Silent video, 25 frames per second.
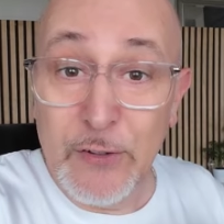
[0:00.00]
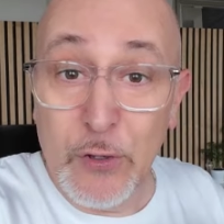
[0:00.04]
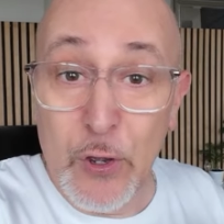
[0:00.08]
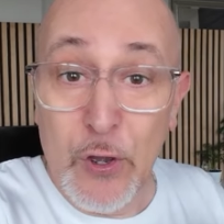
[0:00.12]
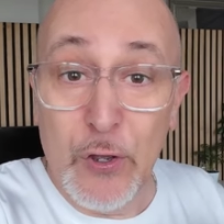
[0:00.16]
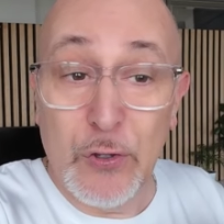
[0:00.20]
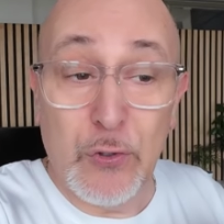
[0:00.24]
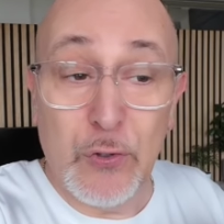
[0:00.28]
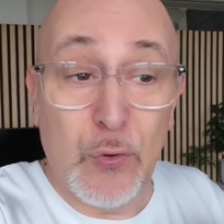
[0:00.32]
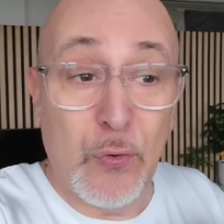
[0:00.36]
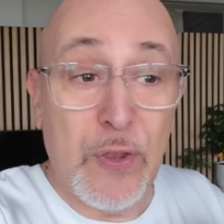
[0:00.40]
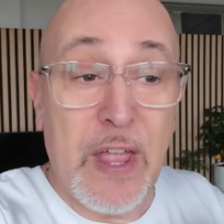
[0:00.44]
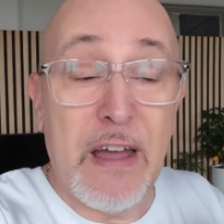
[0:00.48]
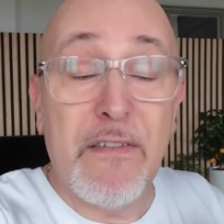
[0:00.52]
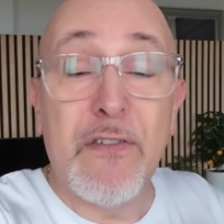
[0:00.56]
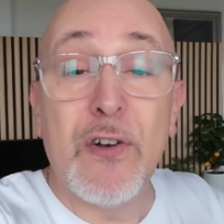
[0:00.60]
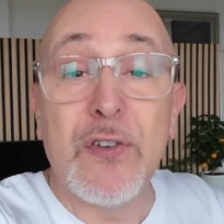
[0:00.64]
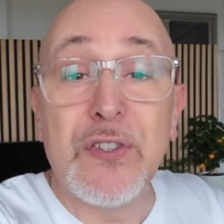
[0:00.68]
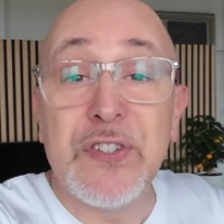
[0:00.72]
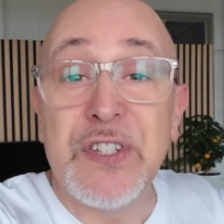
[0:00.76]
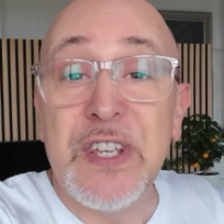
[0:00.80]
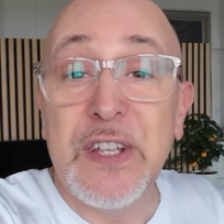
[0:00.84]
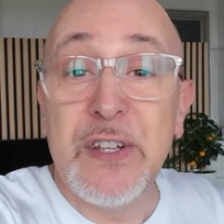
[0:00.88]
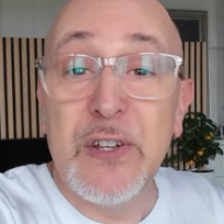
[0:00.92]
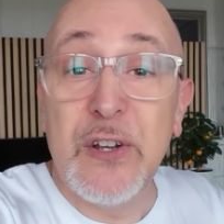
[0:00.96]
ton
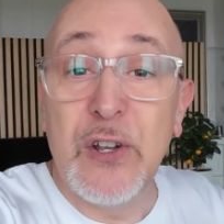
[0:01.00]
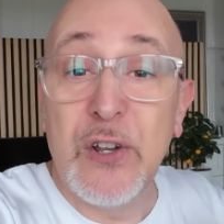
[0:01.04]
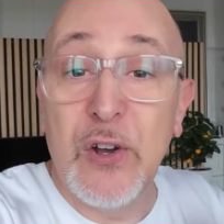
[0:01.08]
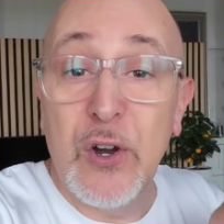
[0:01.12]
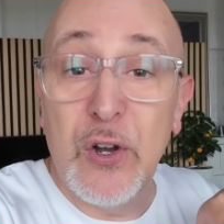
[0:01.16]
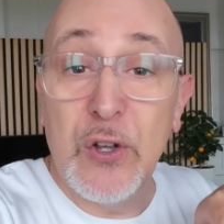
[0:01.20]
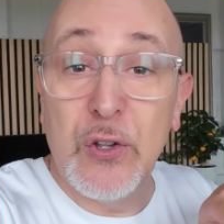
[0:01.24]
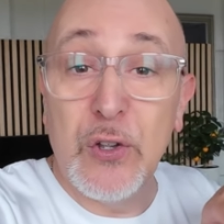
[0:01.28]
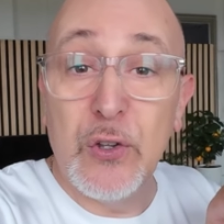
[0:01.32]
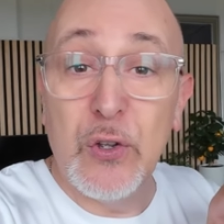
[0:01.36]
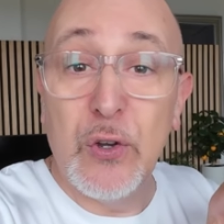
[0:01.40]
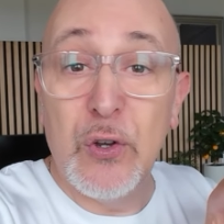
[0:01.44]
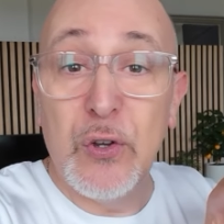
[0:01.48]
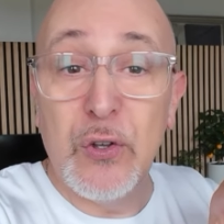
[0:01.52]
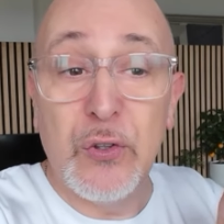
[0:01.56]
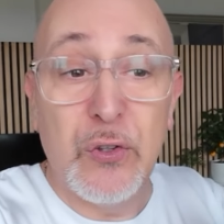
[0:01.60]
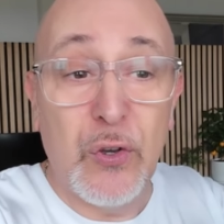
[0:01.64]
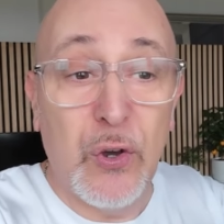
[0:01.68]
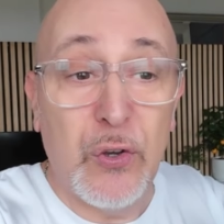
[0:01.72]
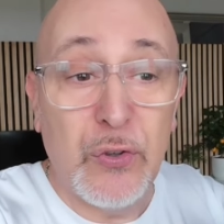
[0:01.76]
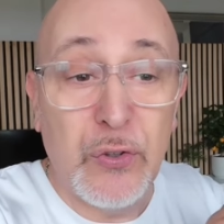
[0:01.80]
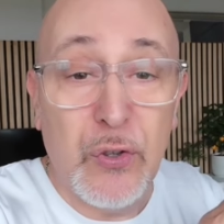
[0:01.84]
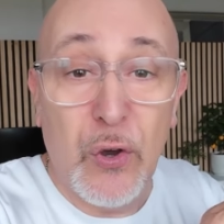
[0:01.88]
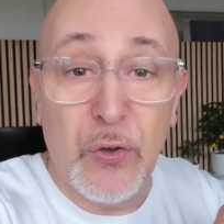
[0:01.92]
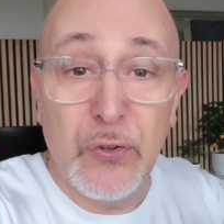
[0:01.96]
avancée euh,
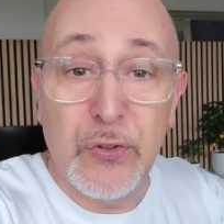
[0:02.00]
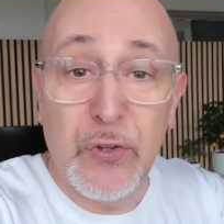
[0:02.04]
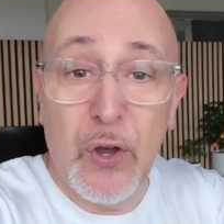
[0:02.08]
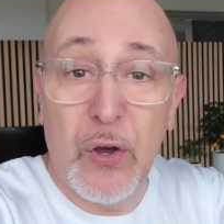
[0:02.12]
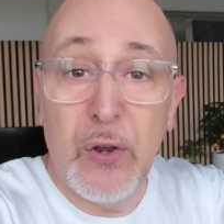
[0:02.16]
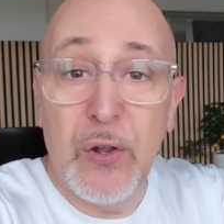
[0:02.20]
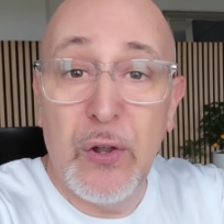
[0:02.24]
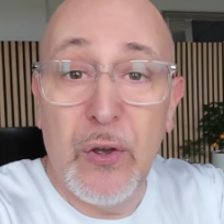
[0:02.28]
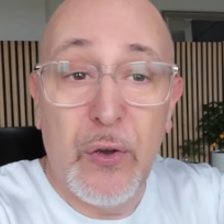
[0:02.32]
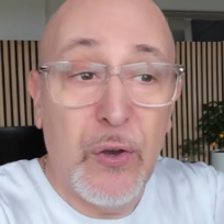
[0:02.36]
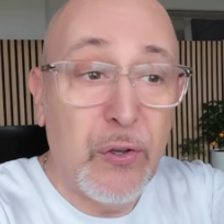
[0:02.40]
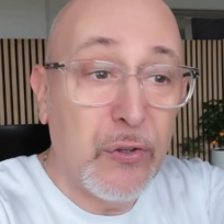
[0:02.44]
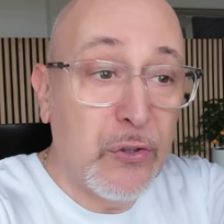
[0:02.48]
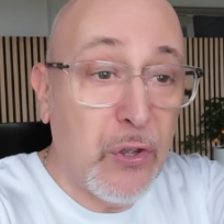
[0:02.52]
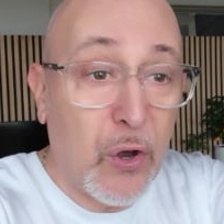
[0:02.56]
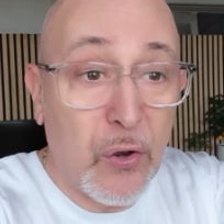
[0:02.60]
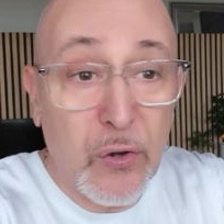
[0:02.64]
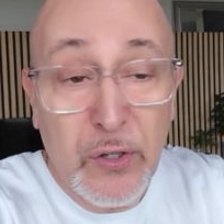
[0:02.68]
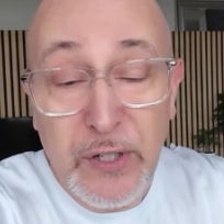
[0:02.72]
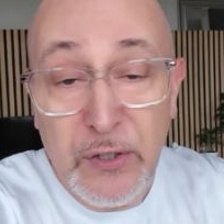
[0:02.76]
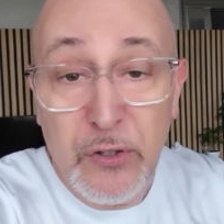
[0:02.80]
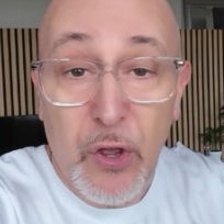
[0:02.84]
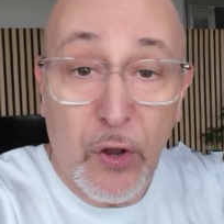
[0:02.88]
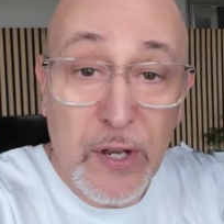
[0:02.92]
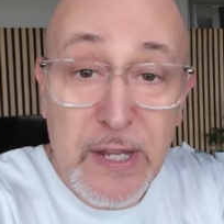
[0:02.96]

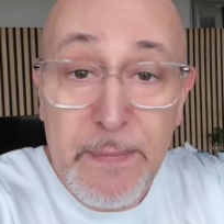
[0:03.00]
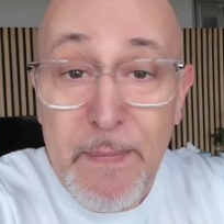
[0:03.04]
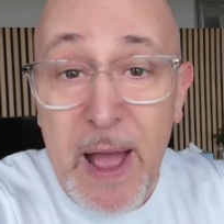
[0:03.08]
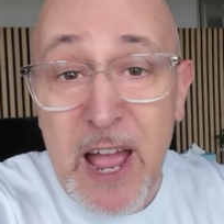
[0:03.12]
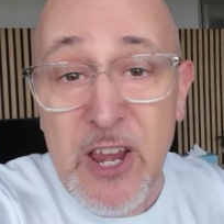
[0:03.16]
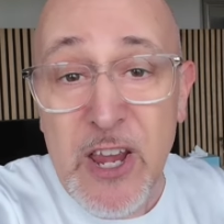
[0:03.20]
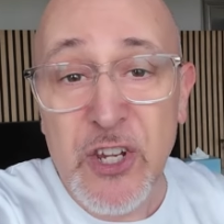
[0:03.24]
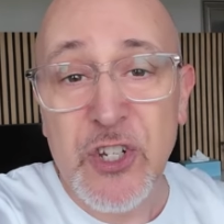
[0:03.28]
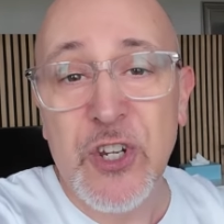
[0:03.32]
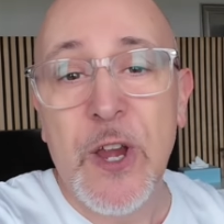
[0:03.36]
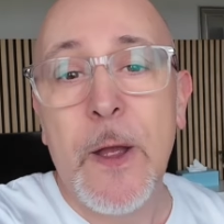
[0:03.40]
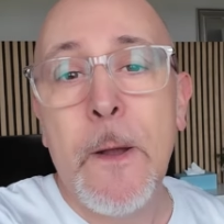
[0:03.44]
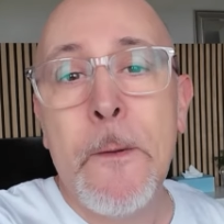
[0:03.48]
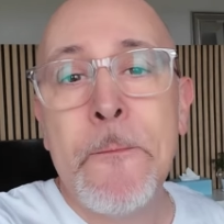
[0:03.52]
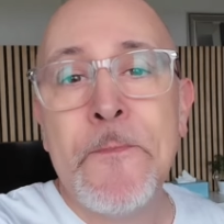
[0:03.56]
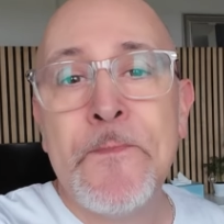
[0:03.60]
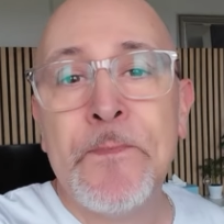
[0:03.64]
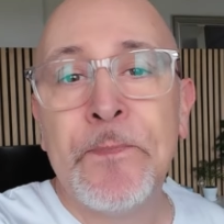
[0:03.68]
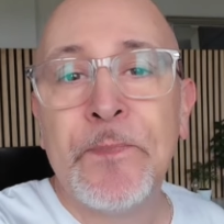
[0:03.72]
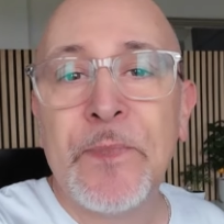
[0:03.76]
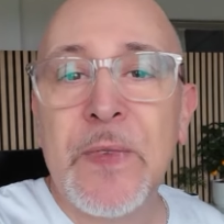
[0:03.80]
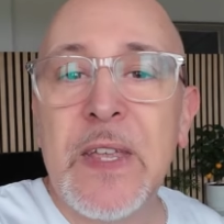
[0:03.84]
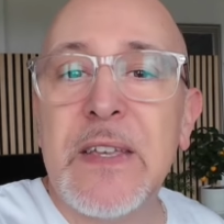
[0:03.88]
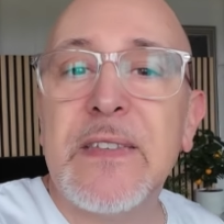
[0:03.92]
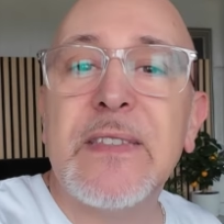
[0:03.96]
dans, l'image,
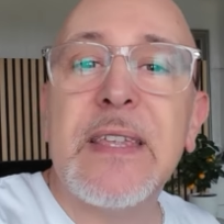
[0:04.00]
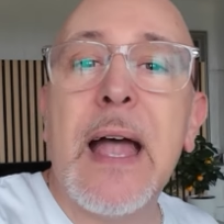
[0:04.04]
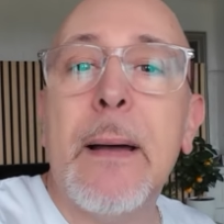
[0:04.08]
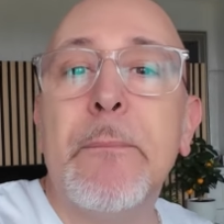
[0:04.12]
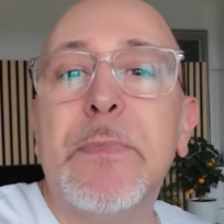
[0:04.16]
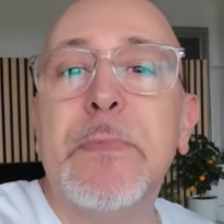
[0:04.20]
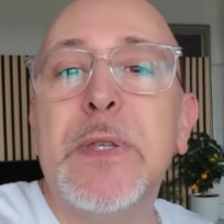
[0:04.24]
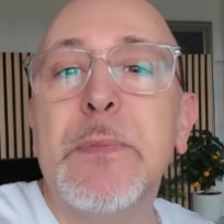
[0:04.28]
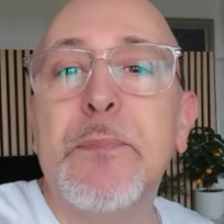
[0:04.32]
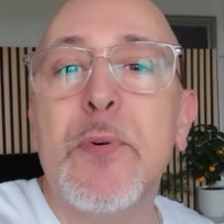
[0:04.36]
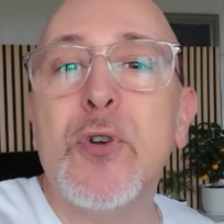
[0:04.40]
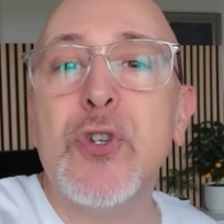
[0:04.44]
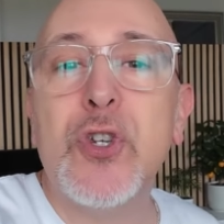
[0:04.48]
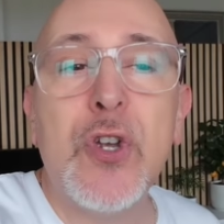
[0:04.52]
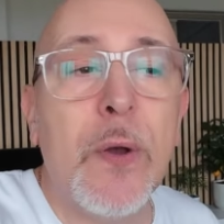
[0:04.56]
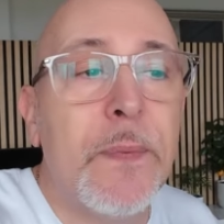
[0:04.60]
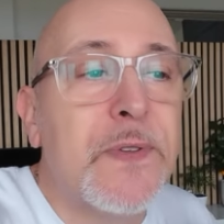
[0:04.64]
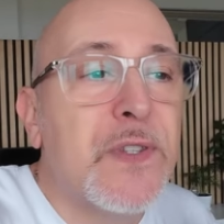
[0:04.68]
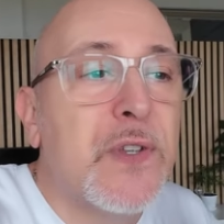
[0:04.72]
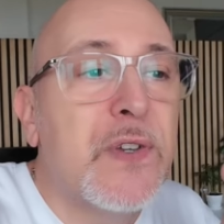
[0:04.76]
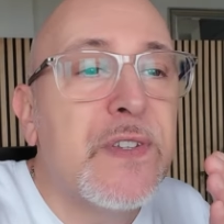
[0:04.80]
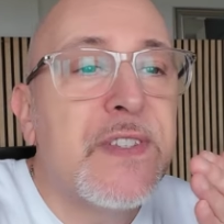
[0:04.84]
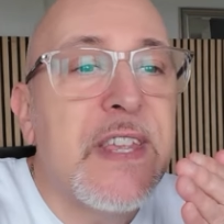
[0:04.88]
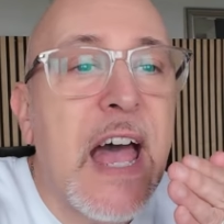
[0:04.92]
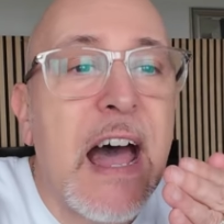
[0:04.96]
c'était un petit peu chiant
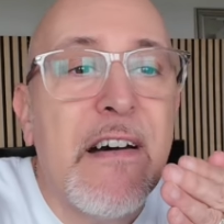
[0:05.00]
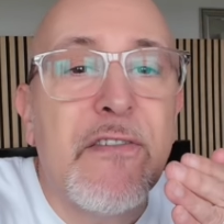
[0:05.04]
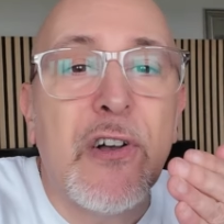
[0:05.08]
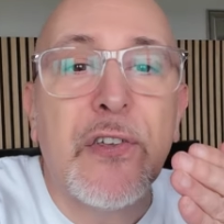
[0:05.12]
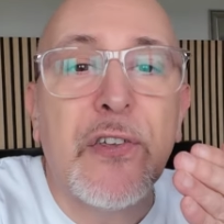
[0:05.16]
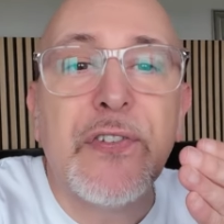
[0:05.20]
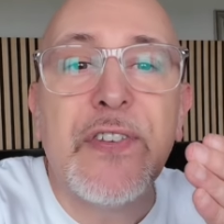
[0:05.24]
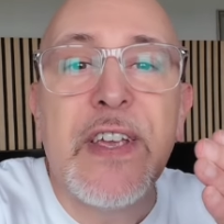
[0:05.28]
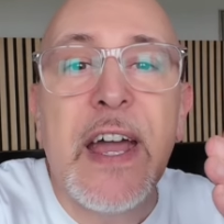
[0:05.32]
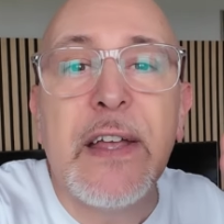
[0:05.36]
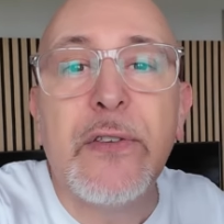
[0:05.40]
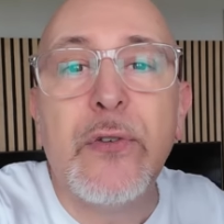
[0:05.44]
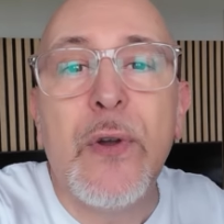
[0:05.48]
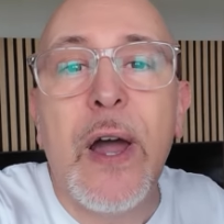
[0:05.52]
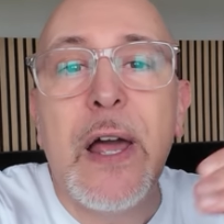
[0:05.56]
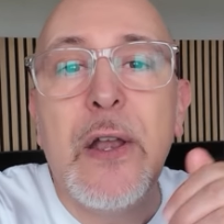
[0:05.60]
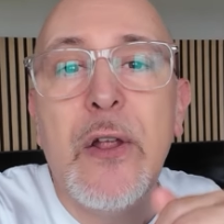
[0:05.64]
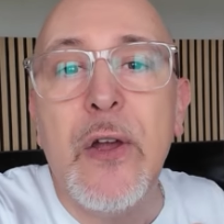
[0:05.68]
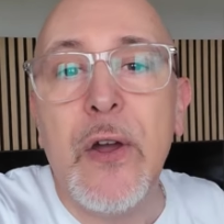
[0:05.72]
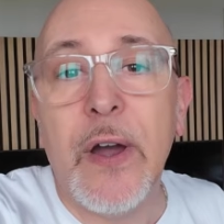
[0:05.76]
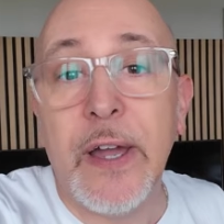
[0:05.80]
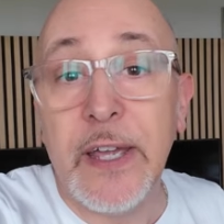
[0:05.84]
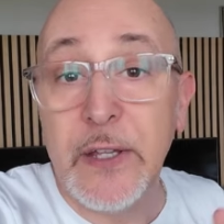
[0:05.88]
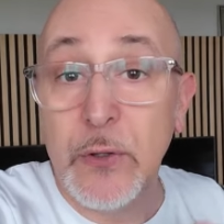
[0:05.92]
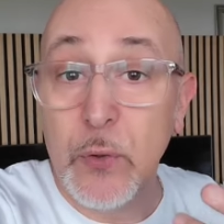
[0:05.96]
parce que ça avançait à deux à
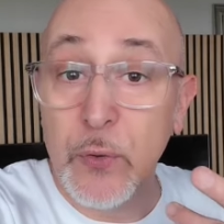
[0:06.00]
l'heure.